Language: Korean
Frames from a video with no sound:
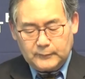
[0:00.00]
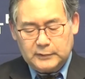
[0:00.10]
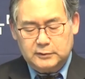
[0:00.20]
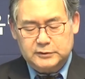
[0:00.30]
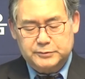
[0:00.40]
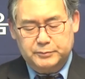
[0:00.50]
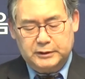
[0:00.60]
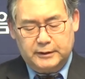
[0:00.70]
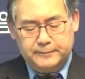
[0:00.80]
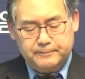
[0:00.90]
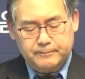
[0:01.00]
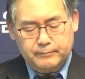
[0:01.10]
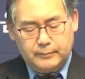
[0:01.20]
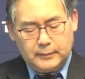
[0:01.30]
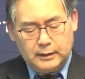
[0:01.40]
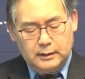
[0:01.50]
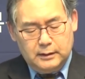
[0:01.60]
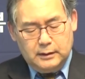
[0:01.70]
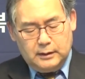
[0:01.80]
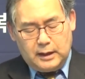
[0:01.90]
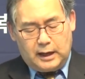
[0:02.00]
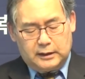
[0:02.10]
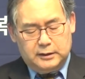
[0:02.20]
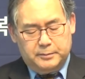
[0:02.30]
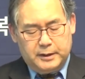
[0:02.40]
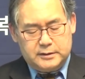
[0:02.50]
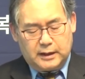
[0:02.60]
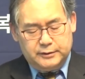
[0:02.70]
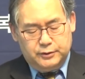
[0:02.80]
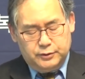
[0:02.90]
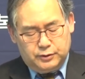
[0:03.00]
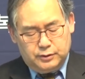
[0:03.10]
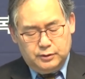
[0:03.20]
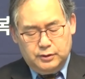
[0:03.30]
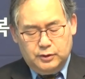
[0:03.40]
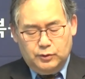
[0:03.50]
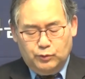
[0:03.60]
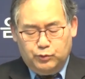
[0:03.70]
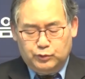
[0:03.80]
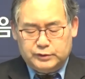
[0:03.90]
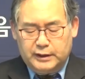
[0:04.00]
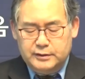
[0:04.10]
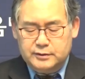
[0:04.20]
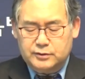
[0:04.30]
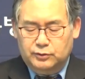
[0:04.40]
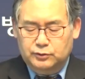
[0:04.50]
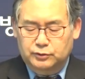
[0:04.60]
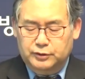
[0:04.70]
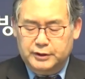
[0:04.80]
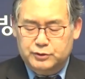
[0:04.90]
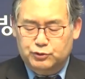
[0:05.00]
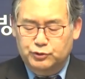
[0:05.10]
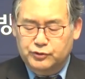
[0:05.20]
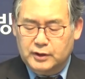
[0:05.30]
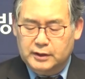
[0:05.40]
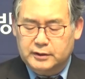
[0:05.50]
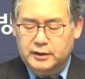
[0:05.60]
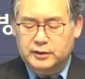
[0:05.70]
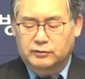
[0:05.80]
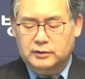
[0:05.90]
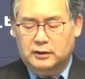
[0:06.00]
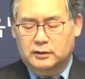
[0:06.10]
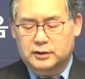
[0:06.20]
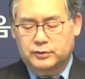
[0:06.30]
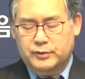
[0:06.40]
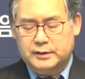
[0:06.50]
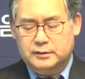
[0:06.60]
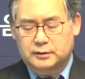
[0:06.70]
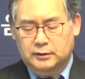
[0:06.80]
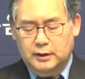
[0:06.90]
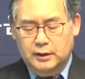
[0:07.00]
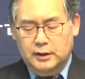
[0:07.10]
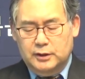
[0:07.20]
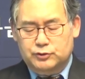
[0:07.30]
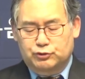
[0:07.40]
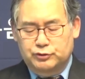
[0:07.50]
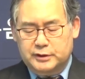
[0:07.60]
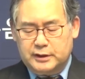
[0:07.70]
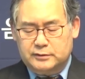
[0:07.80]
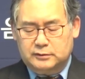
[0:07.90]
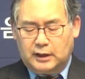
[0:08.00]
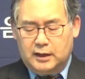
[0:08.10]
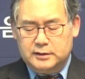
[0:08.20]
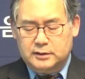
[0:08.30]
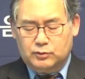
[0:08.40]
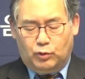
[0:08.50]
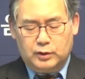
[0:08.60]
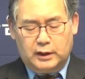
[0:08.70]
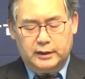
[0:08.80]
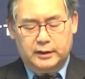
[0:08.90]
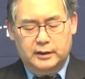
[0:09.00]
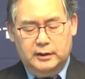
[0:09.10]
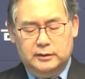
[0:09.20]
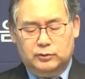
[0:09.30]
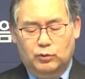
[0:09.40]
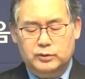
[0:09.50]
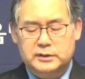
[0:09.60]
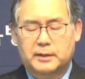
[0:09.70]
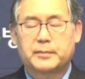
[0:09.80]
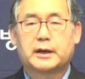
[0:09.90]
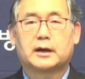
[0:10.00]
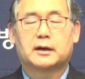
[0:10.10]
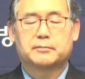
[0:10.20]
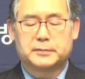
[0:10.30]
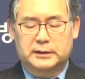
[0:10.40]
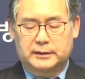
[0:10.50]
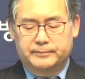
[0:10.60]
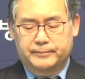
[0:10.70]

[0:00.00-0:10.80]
그렇습니다. 하나님의 자녀요 후사인 성도들이 주님과 함께 영광을 얻기 위해서는 주님께서 당하신 고난에 동참해야 합니다.